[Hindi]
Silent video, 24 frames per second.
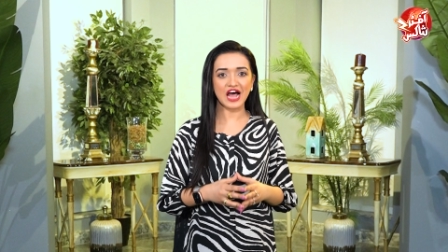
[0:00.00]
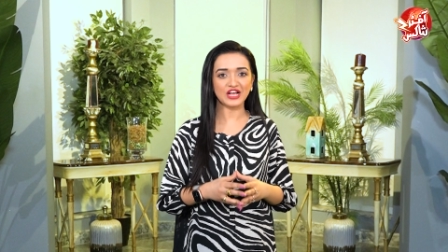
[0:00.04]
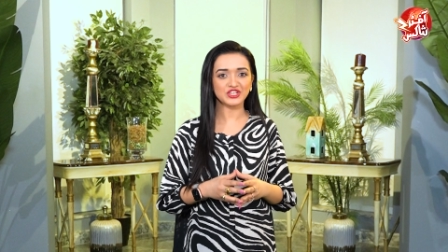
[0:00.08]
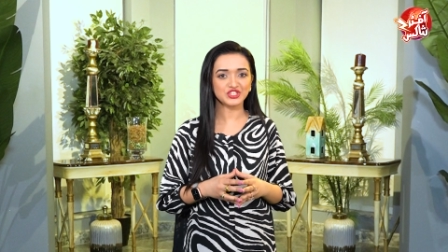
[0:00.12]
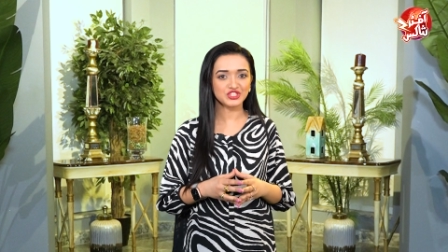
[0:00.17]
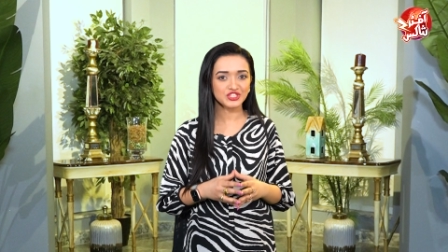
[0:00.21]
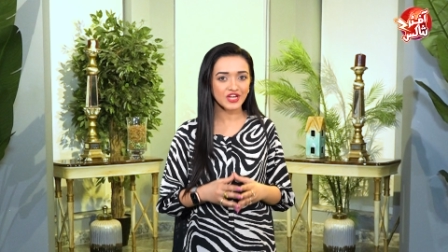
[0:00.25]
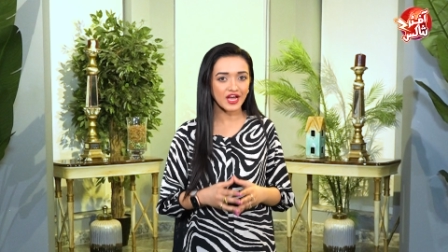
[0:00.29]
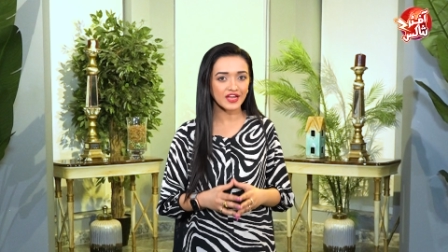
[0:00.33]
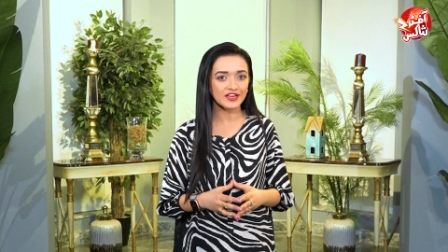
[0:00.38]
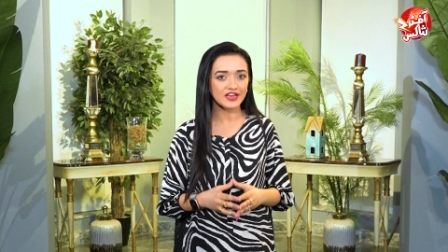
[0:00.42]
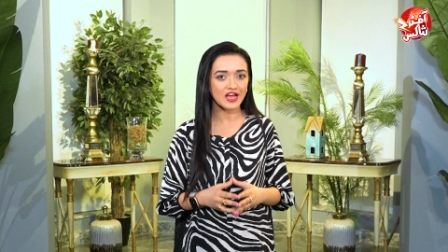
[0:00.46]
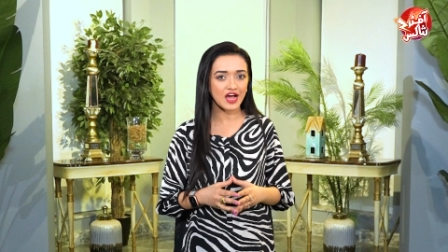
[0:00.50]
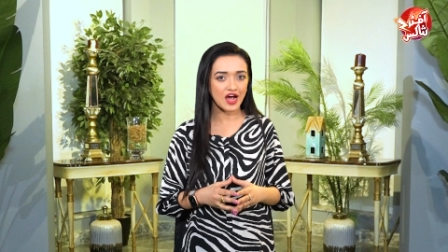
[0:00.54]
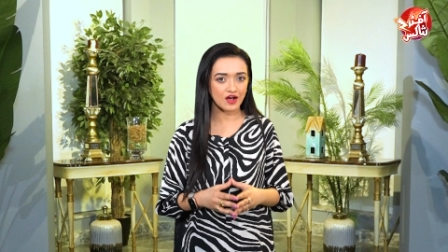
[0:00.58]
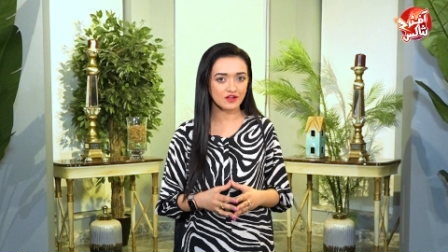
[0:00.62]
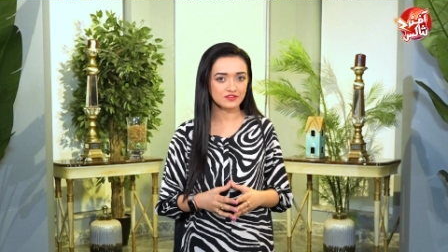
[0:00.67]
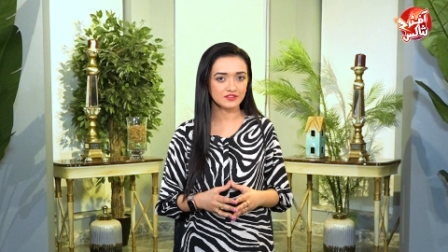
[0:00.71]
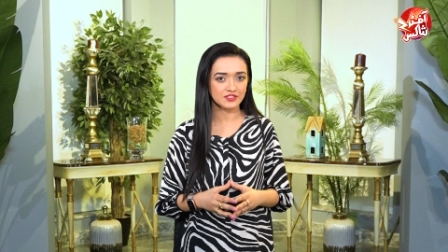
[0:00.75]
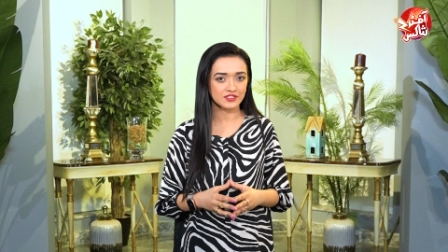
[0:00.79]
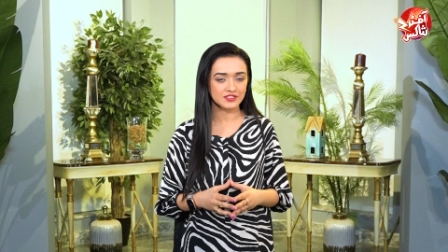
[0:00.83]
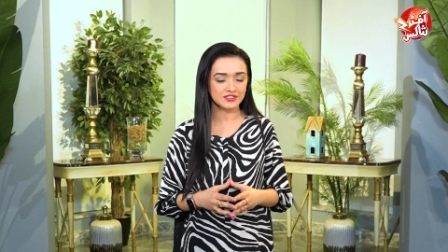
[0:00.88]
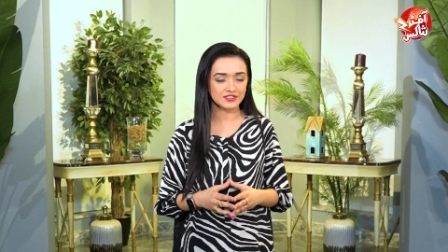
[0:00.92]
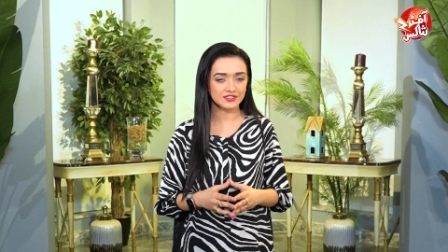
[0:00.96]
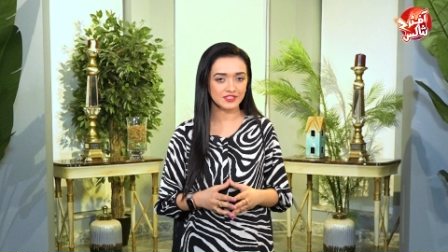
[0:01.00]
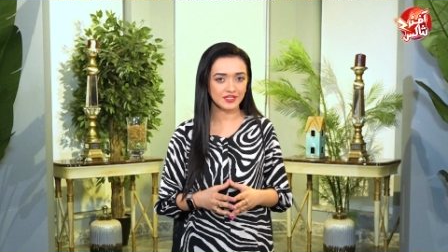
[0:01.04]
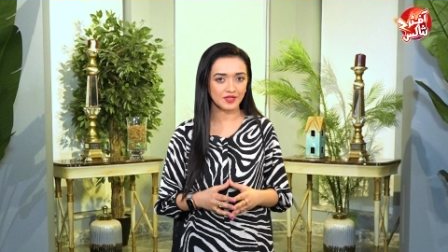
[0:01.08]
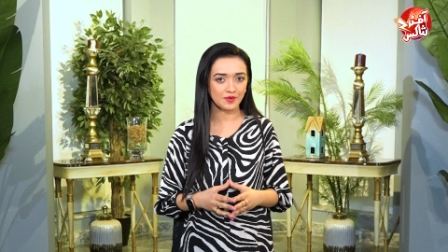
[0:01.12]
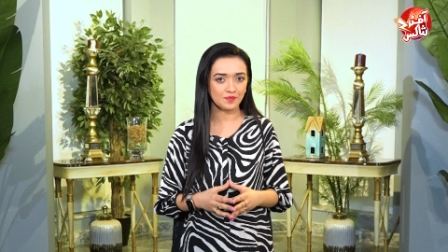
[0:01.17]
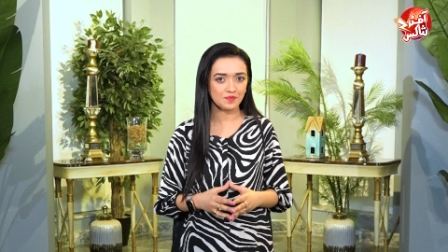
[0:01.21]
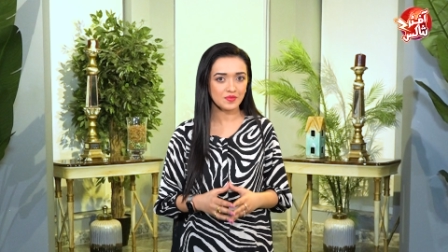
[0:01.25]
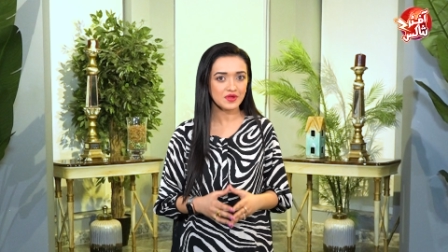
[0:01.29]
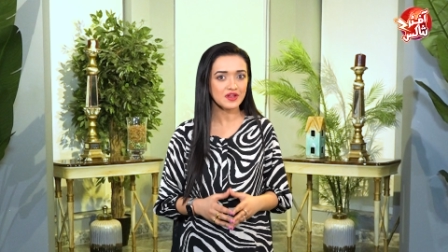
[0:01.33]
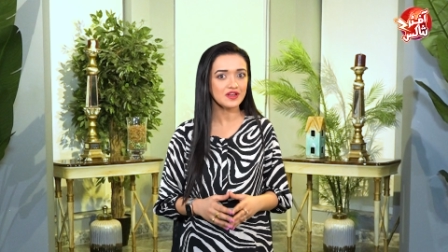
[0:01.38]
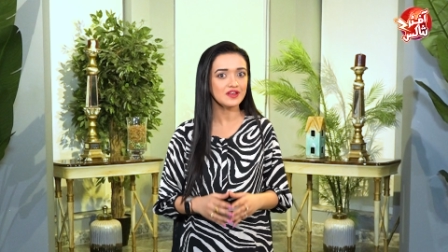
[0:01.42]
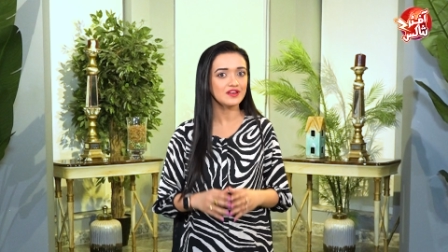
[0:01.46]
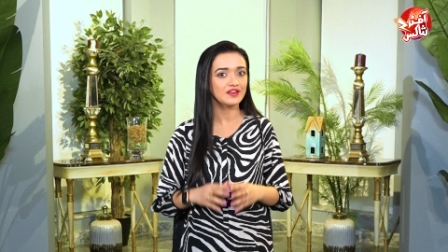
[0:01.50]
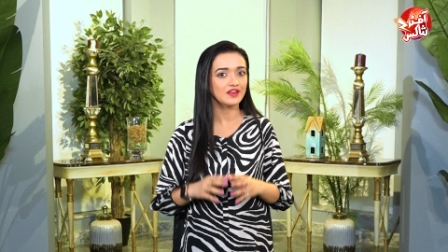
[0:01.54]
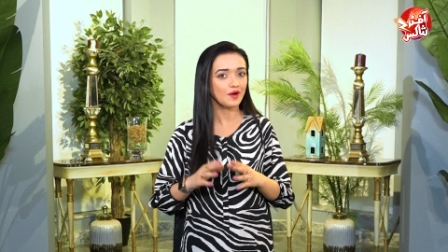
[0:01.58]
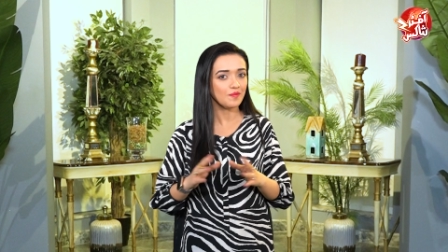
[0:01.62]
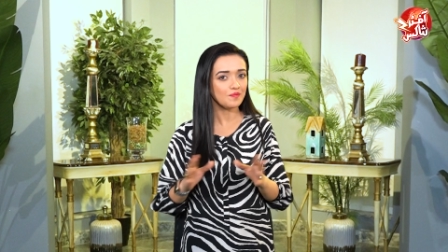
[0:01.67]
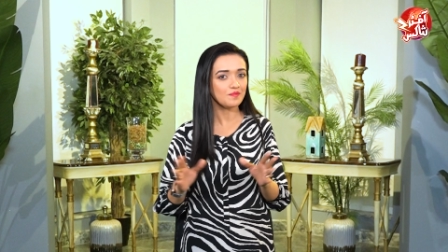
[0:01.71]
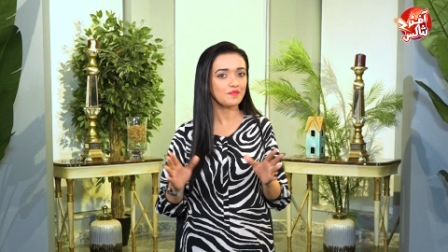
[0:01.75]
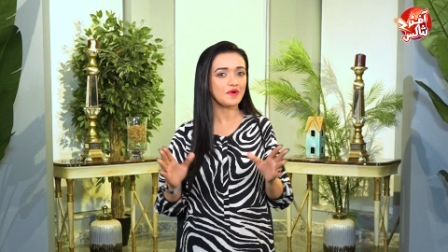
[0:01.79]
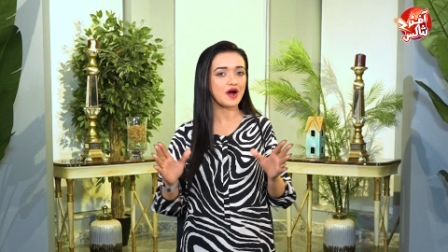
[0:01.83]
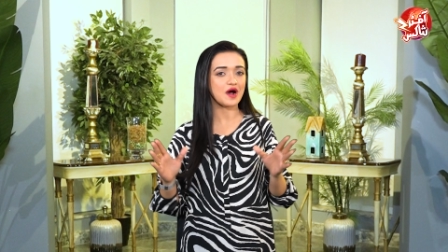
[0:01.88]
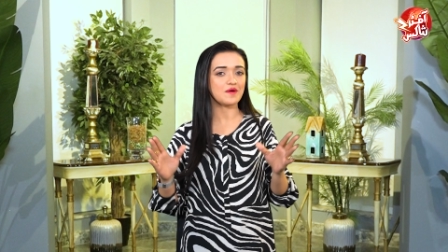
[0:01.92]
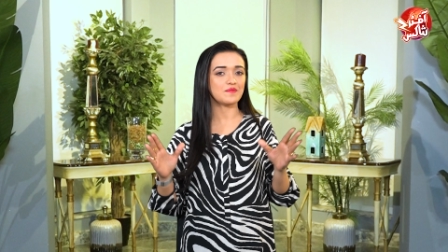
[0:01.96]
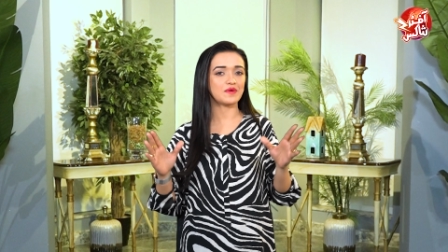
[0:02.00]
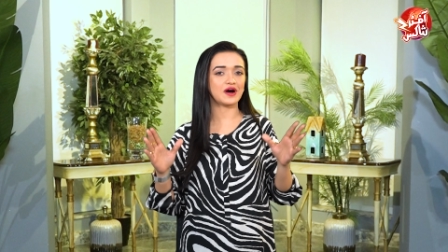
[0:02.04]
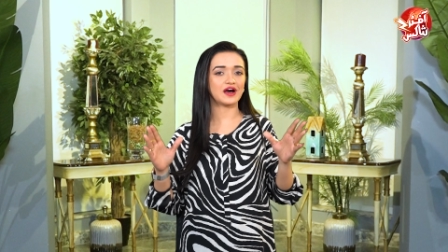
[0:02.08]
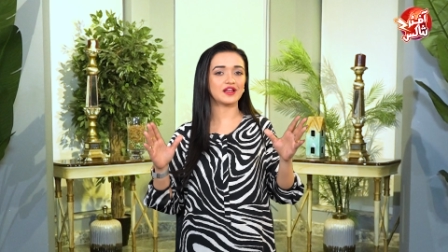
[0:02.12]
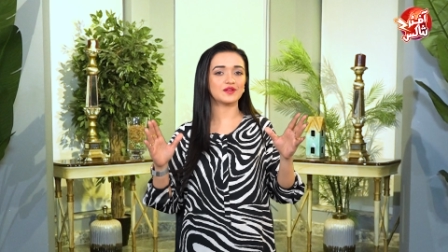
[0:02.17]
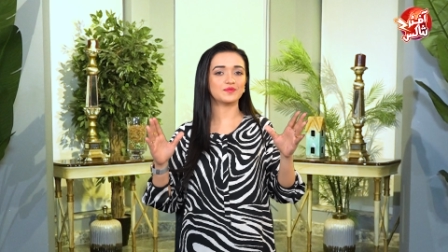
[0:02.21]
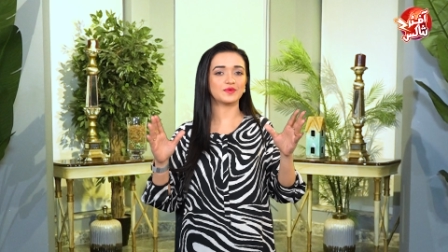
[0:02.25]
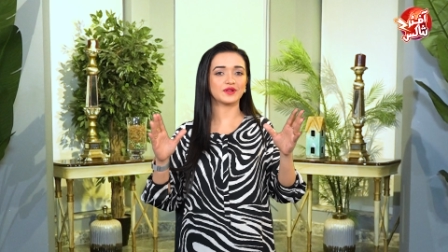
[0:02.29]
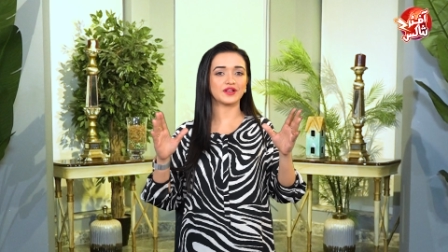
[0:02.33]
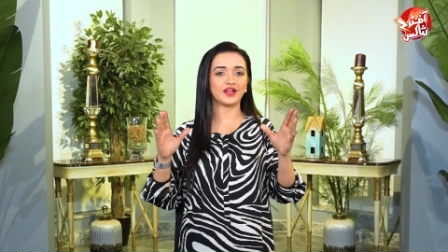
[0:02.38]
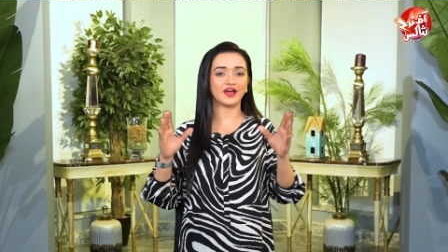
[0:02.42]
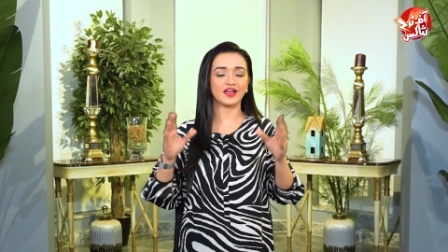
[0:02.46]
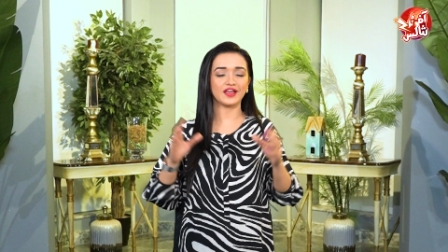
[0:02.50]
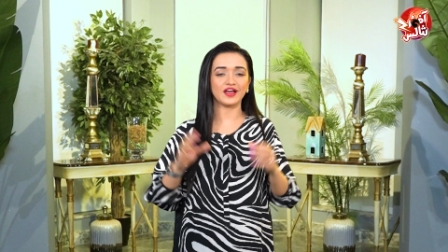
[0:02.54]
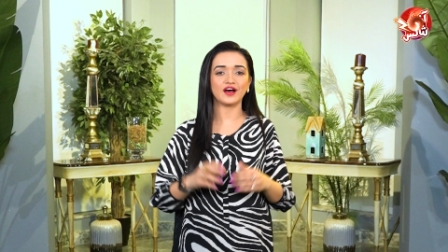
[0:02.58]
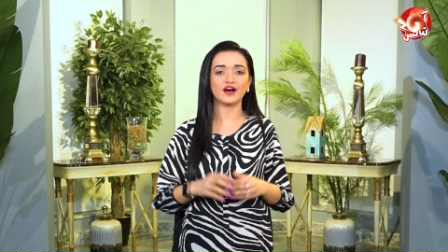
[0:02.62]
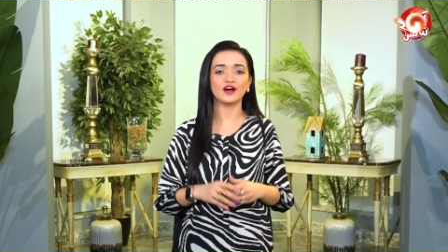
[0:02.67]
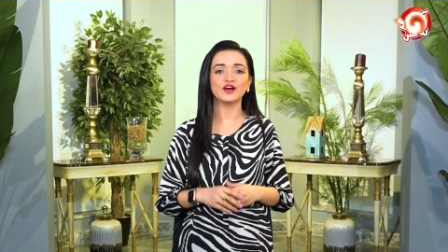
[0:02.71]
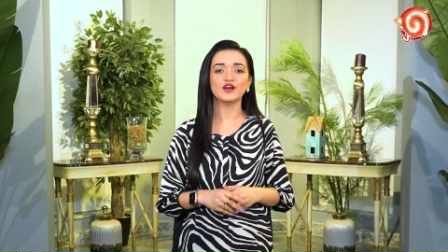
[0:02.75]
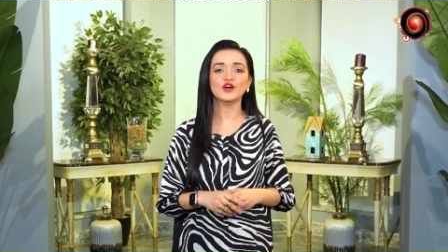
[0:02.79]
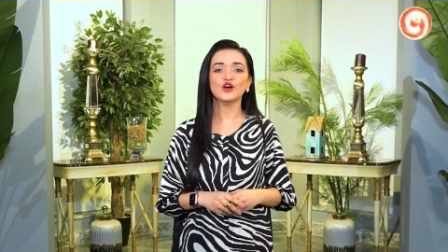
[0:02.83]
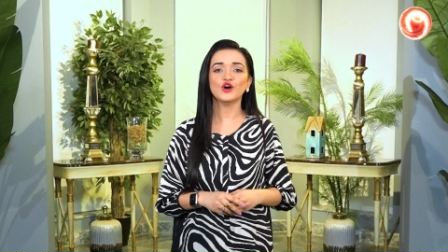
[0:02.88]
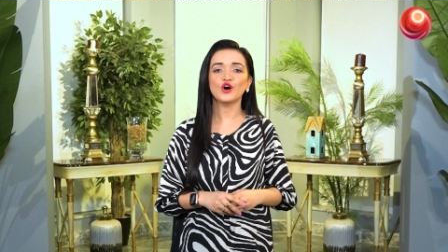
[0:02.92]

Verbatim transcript: आशियाना हाउसिंग स्कीम में लंबा माल बनाया